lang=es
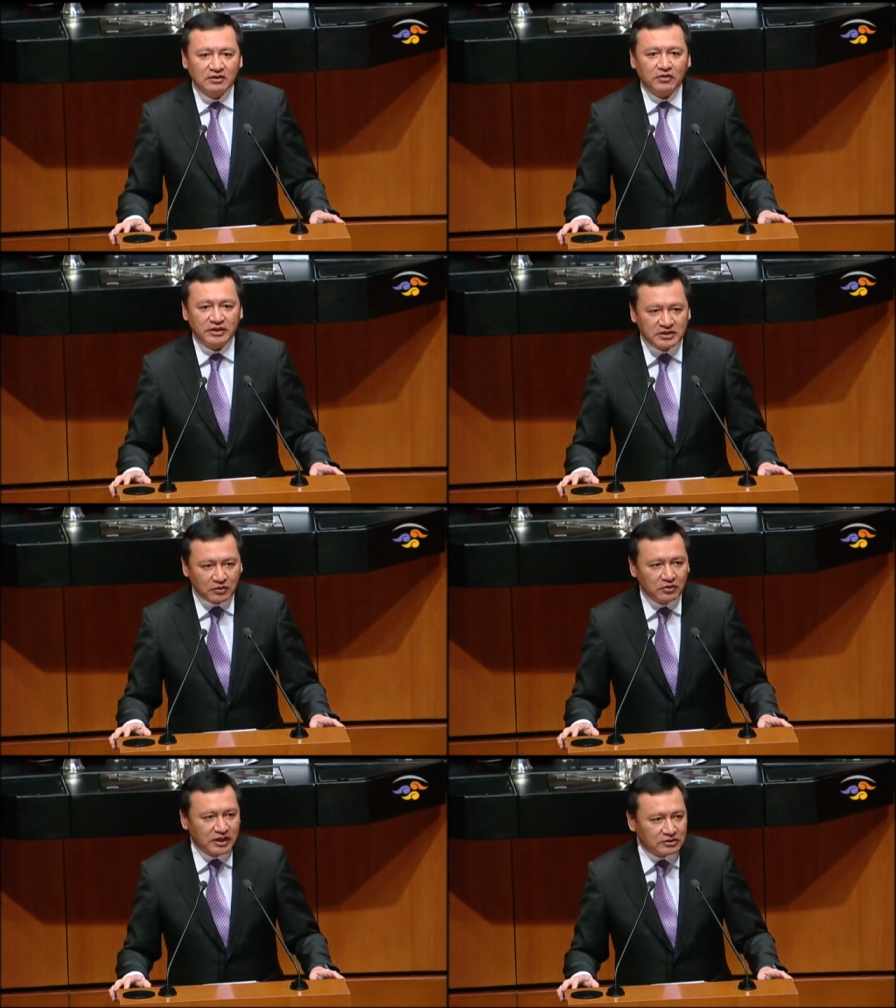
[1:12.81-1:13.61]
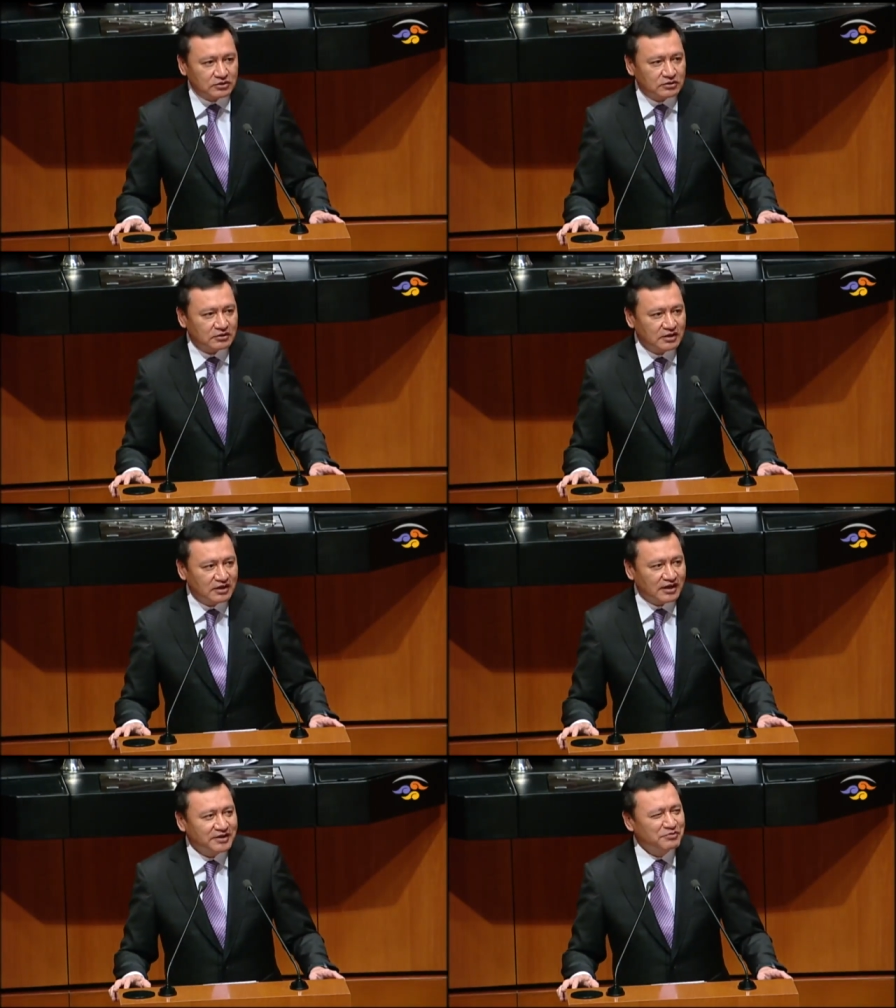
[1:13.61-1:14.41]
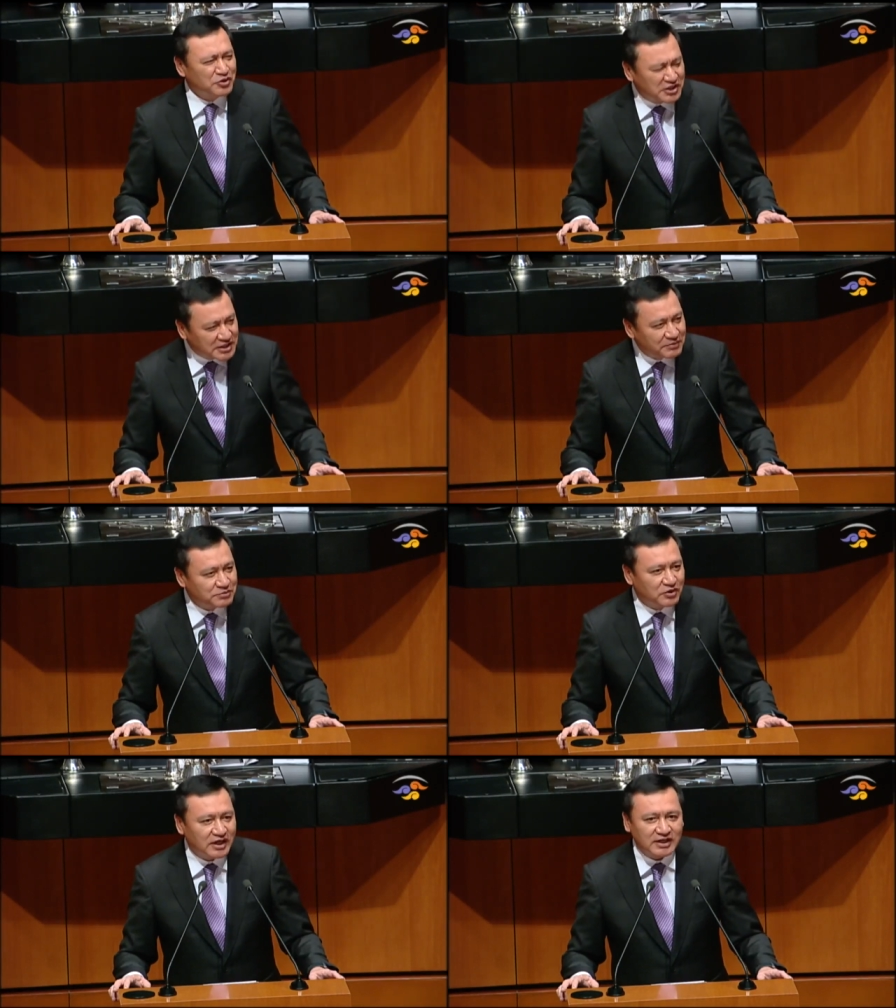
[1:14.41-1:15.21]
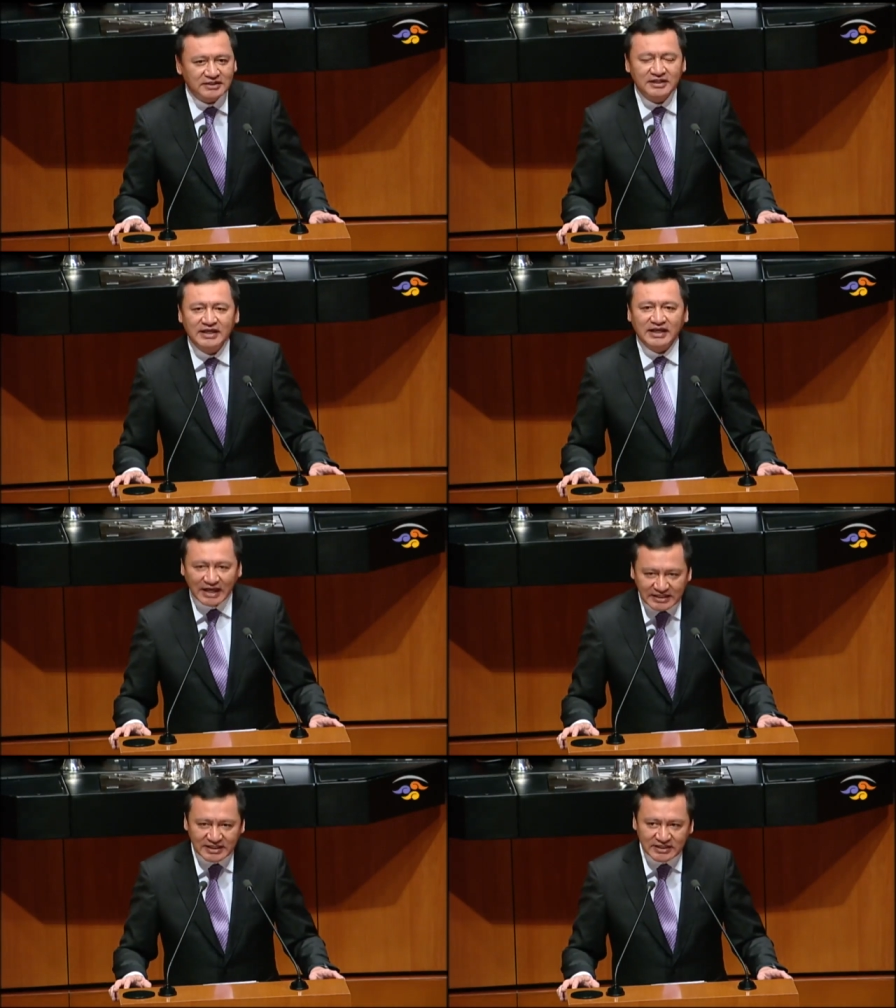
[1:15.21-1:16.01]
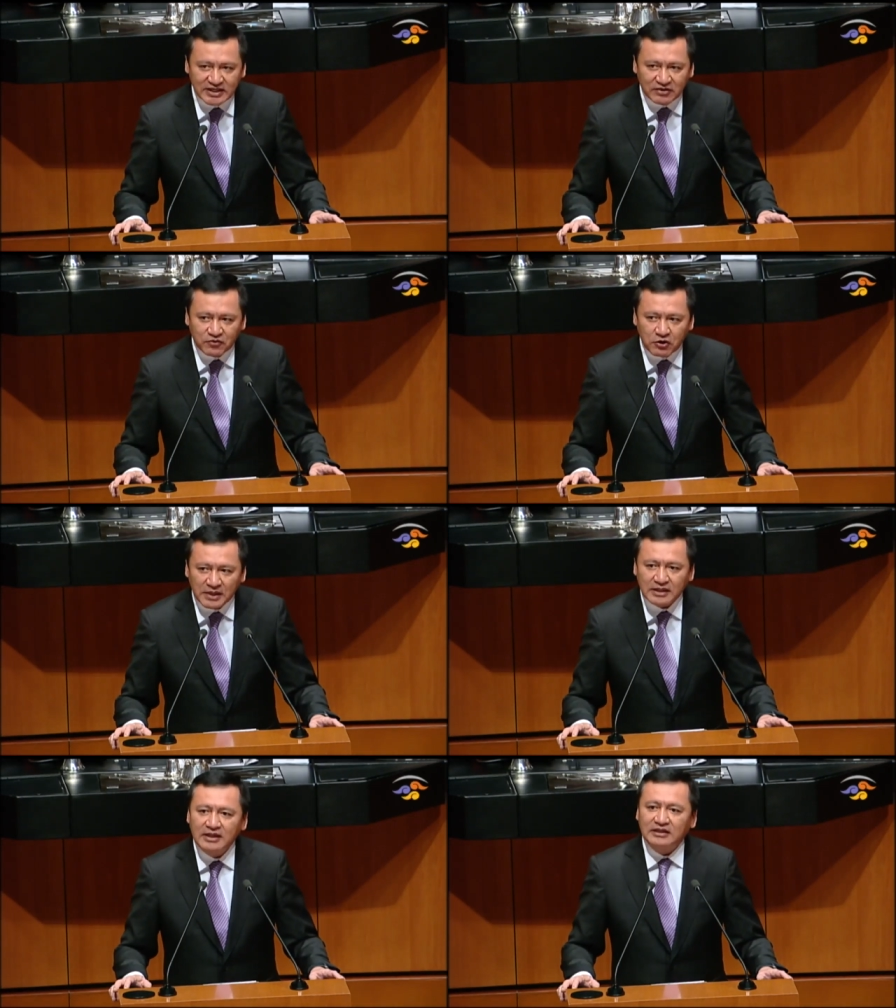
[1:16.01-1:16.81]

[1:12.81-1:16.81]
Hoy este Congreso hay muchísimas mujeres gracias a esa reforma